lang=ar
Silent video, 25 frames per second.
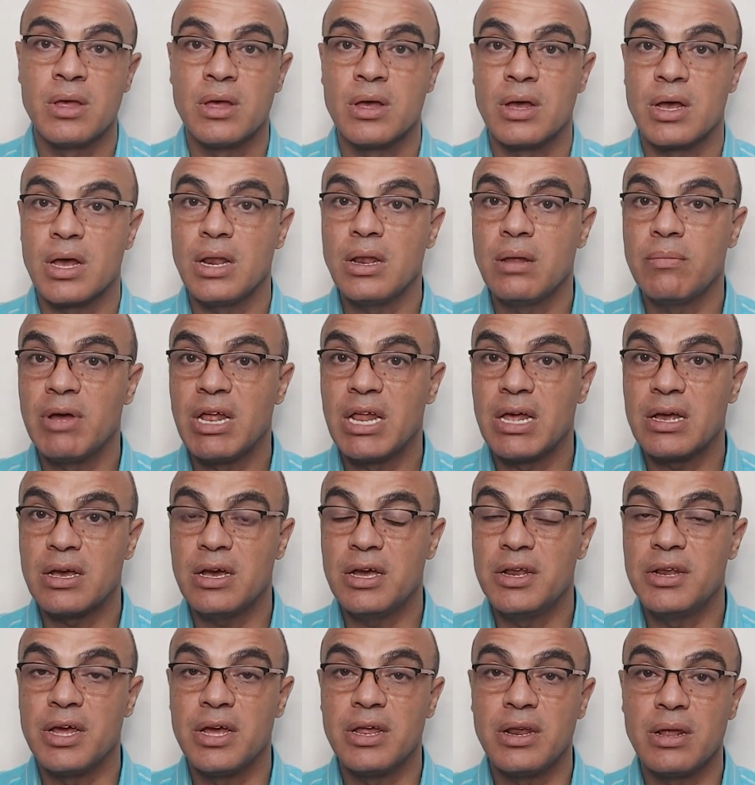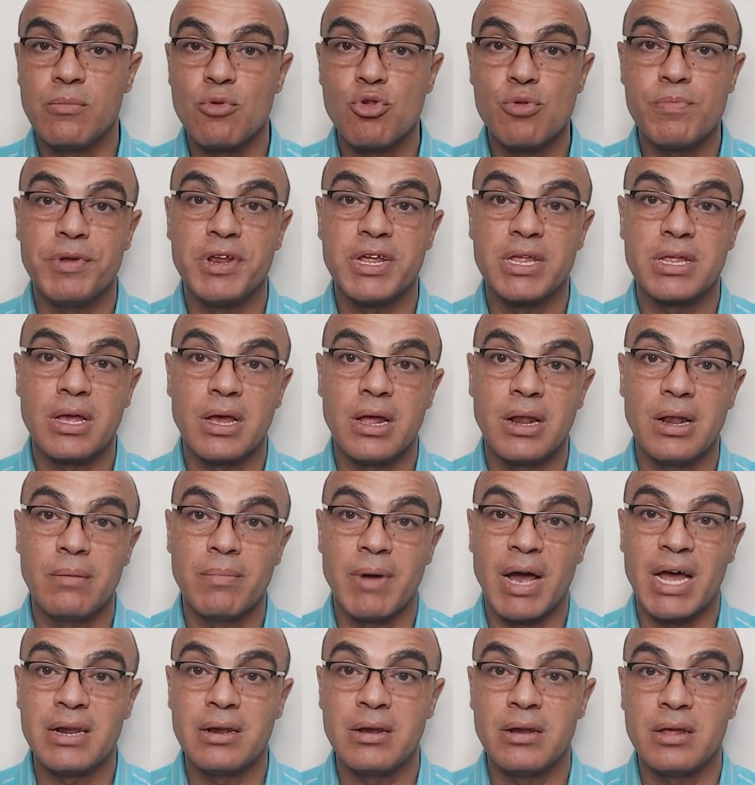خلي بالك احنا هنا مش بنتكلم
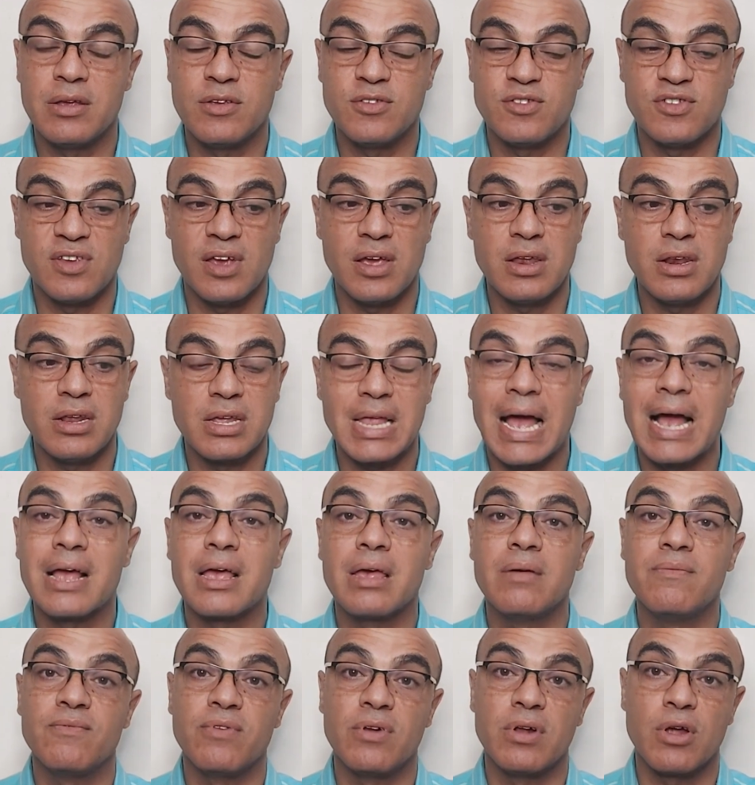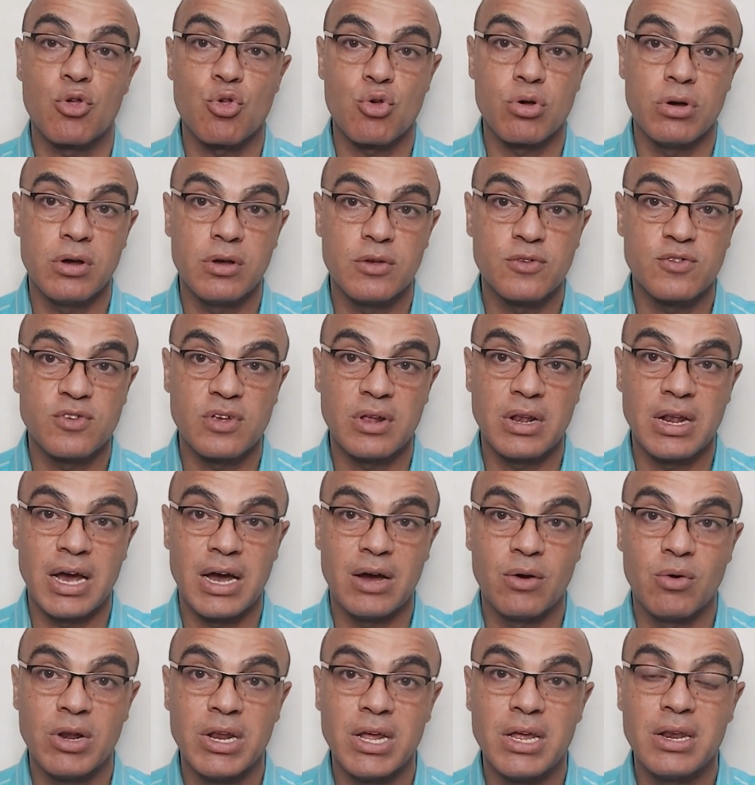عن ازاي نتحكم في الاشخاص اللي
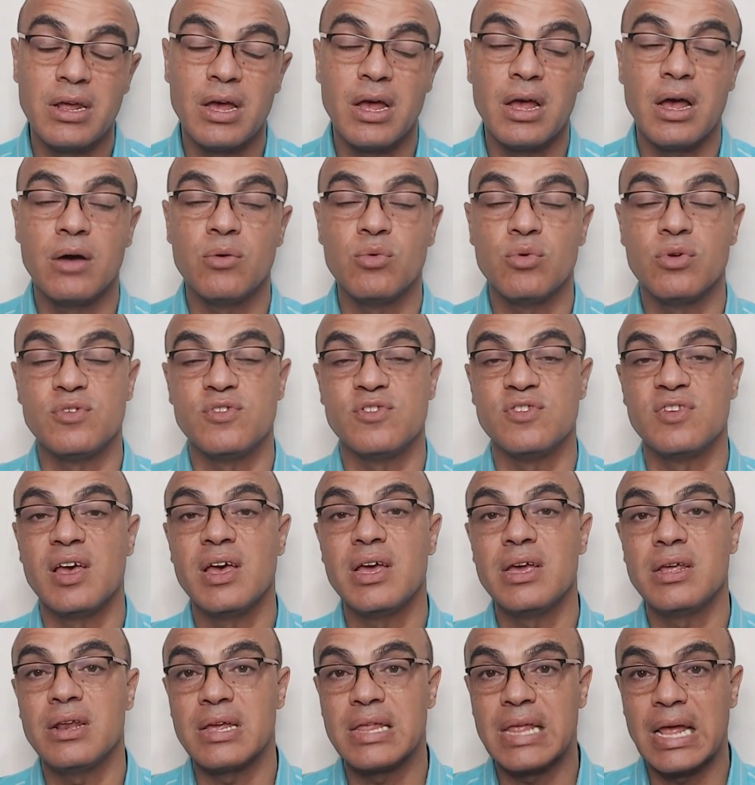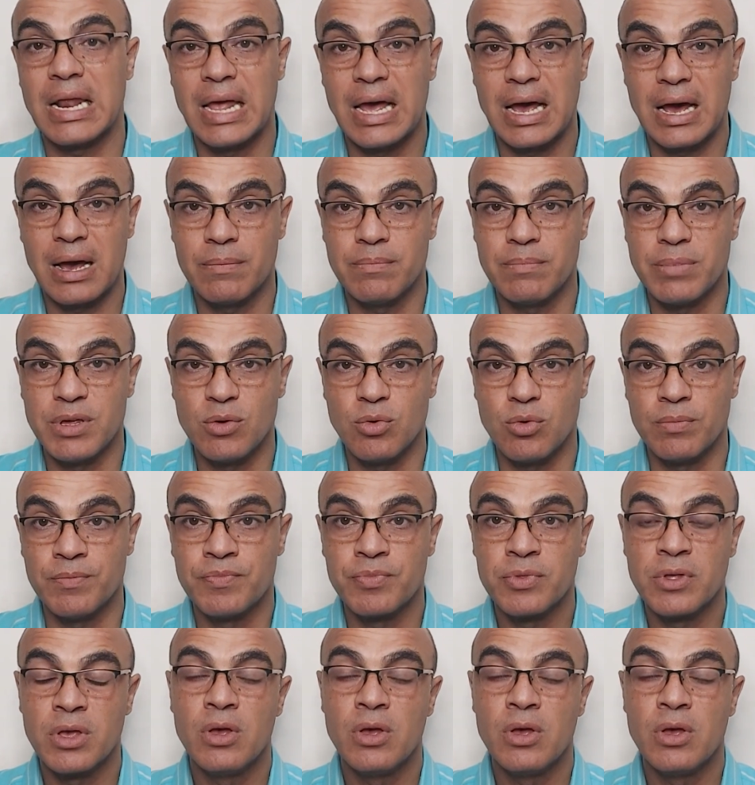حوالينا او ازاي نتلاعب بيهم